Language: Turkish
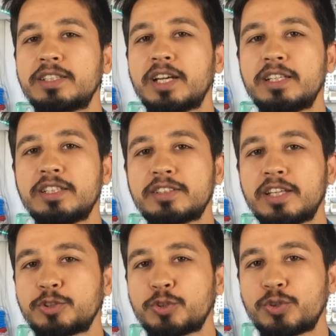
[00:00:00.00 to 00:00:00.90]

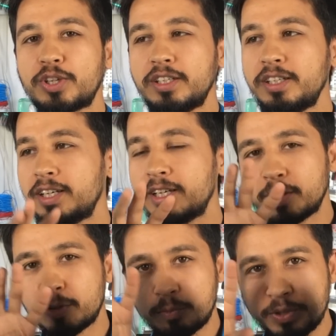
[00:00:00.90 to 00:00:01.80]
geldikten sonra
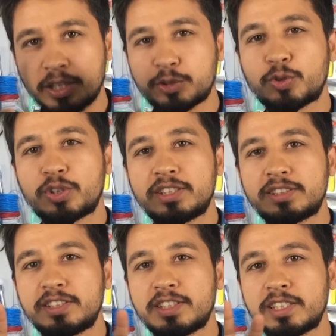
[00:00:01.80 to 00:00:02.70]
biraz sonra
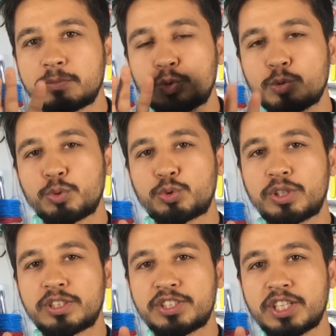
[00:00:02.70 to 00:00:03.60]
izleyeceğiniz bütün bu
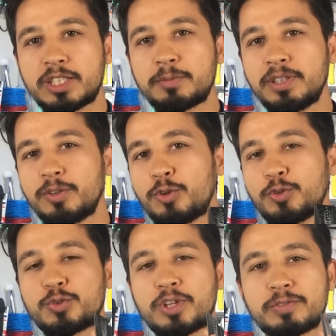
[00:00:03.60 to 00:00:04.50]
sürecin çekimi
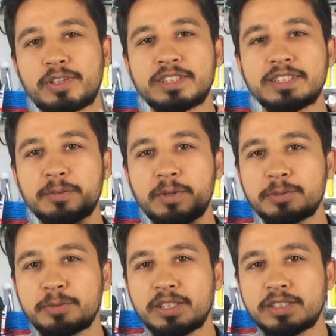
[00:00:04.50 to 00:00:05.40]
10 günden fazla zamanım